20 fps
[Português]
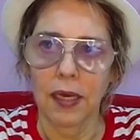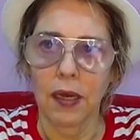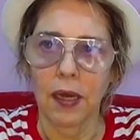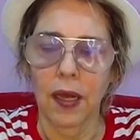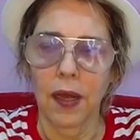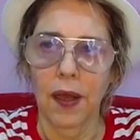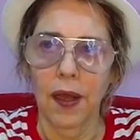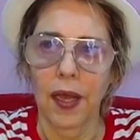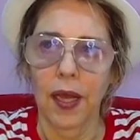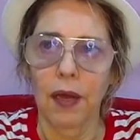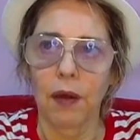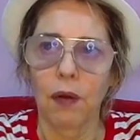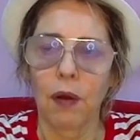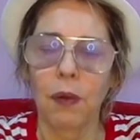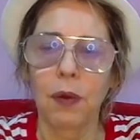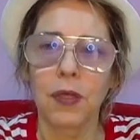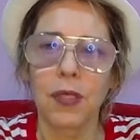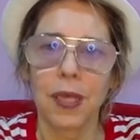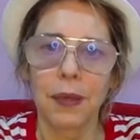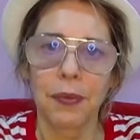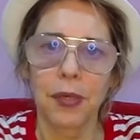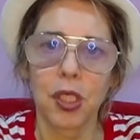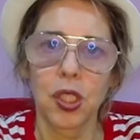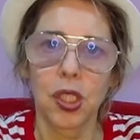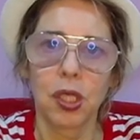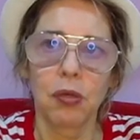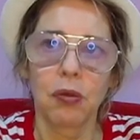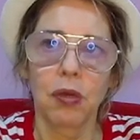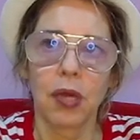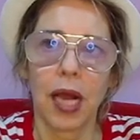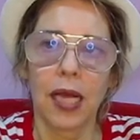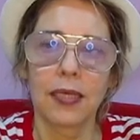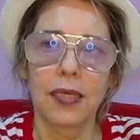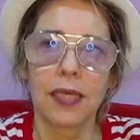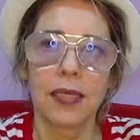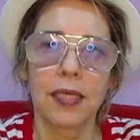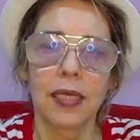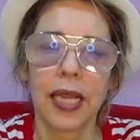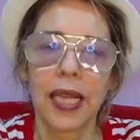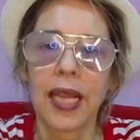É, como eu sempre digo, às
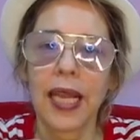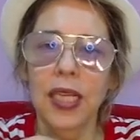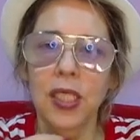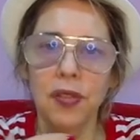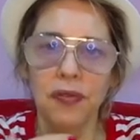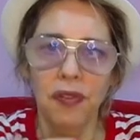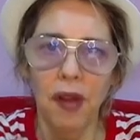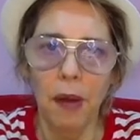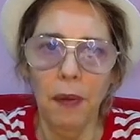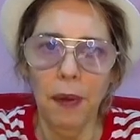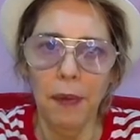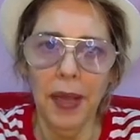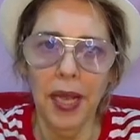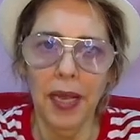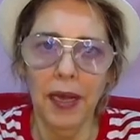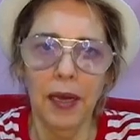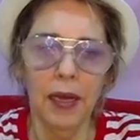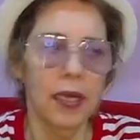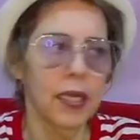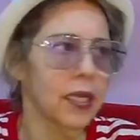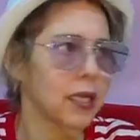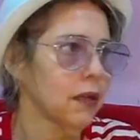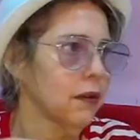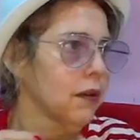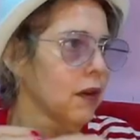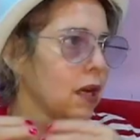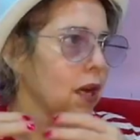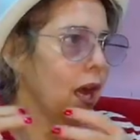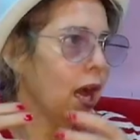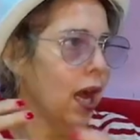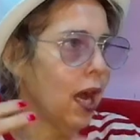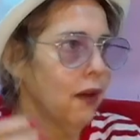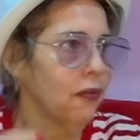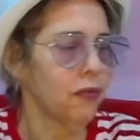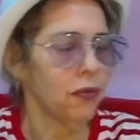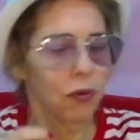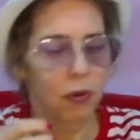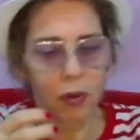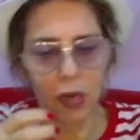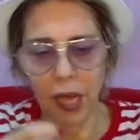vezes nem é de forma mecânica. Ah,
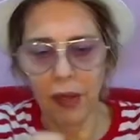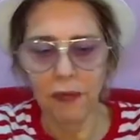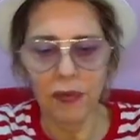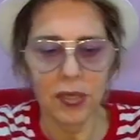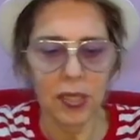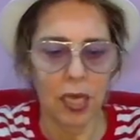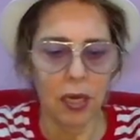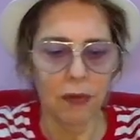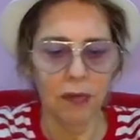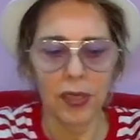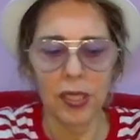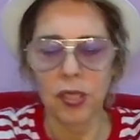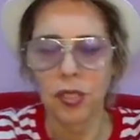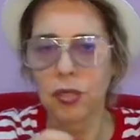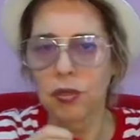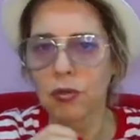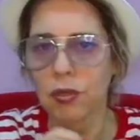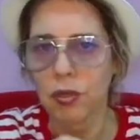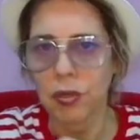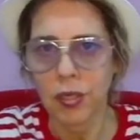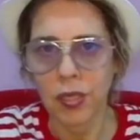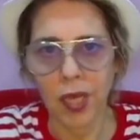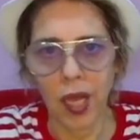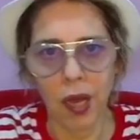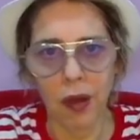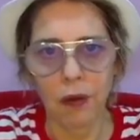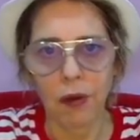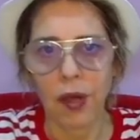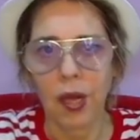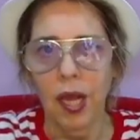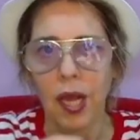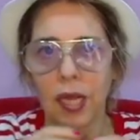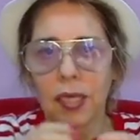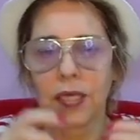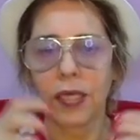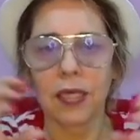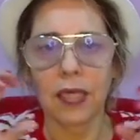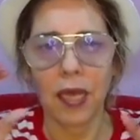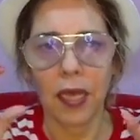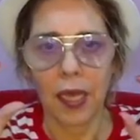foram lá, fizeram feitiço. Não. Às
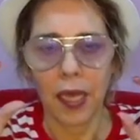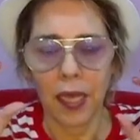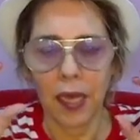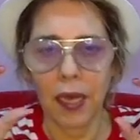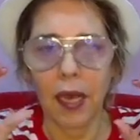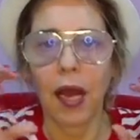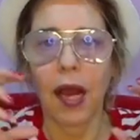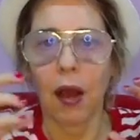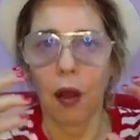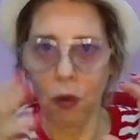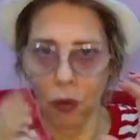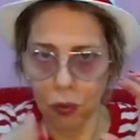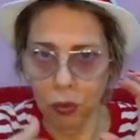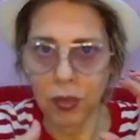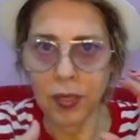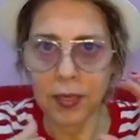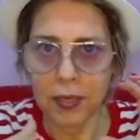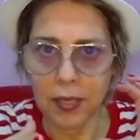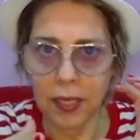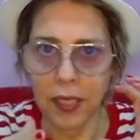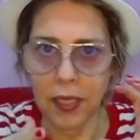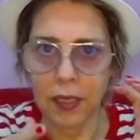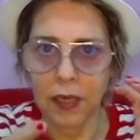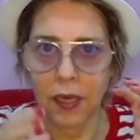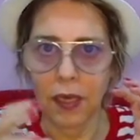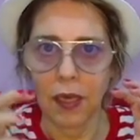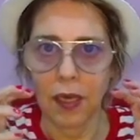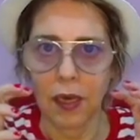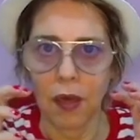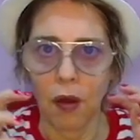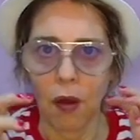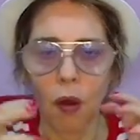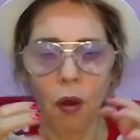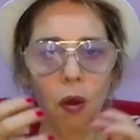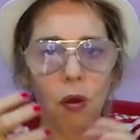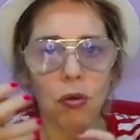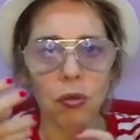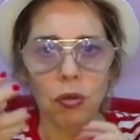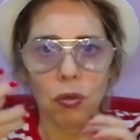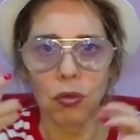vezes é, é alguns sim.
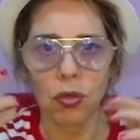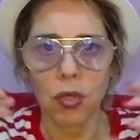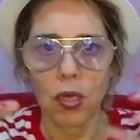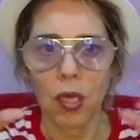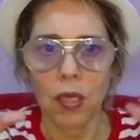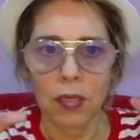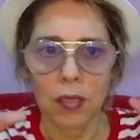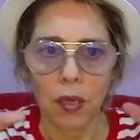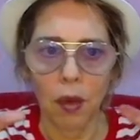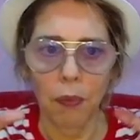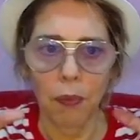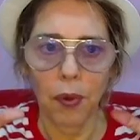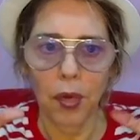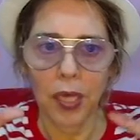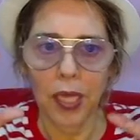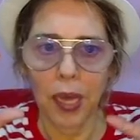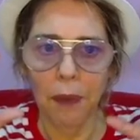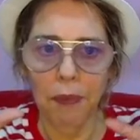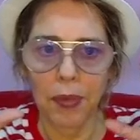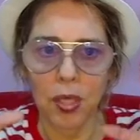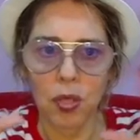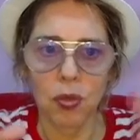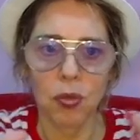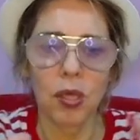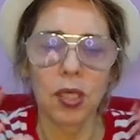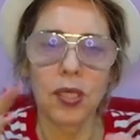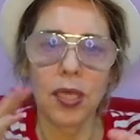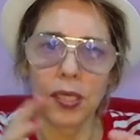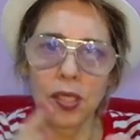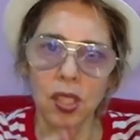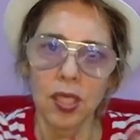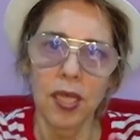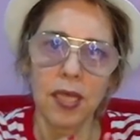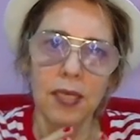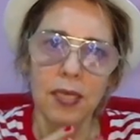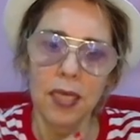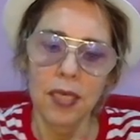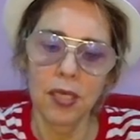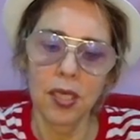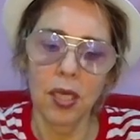Outros são porque a pessoa está te
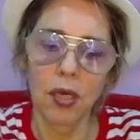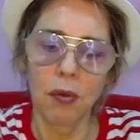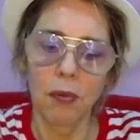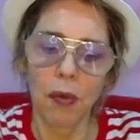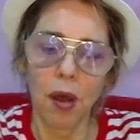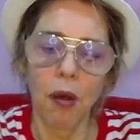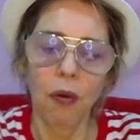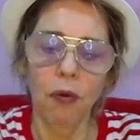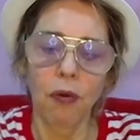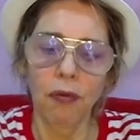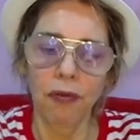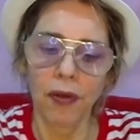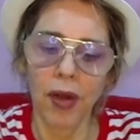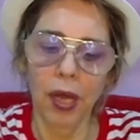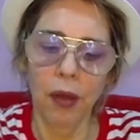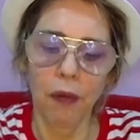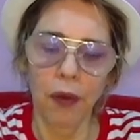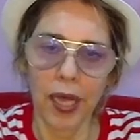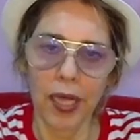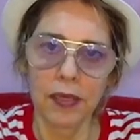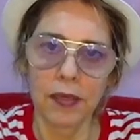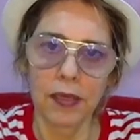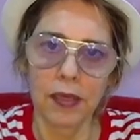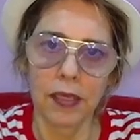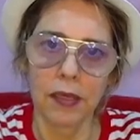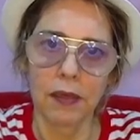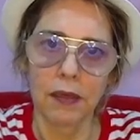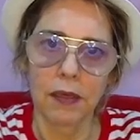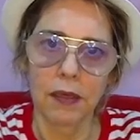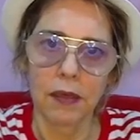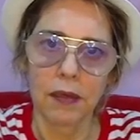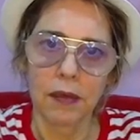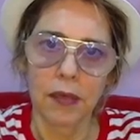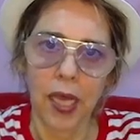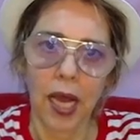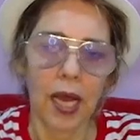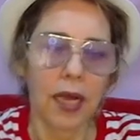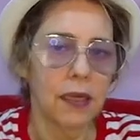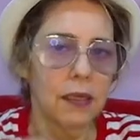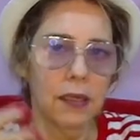desejando mal com frequência,
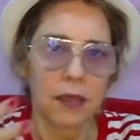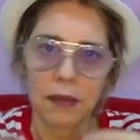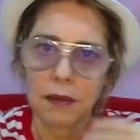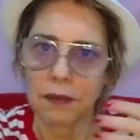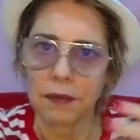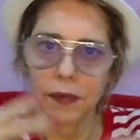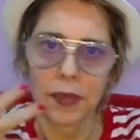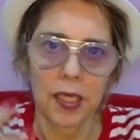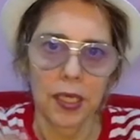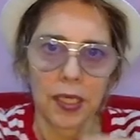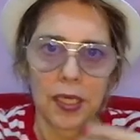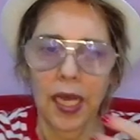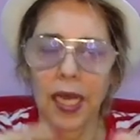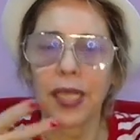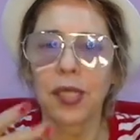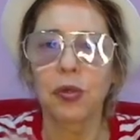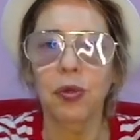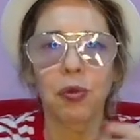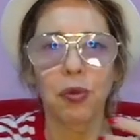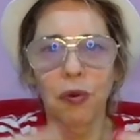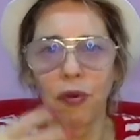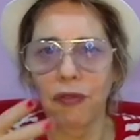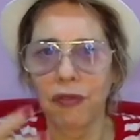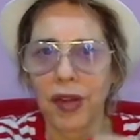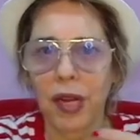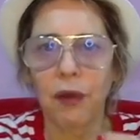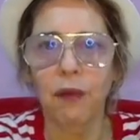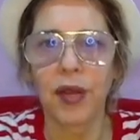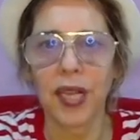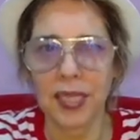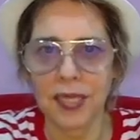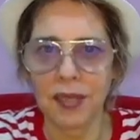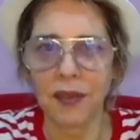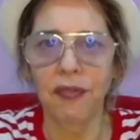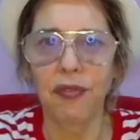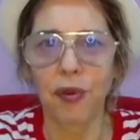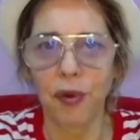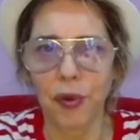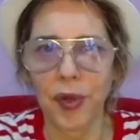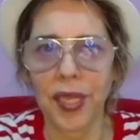tá? E aí tudo com frequência
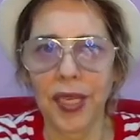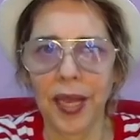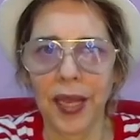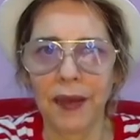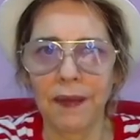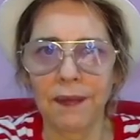flui, né?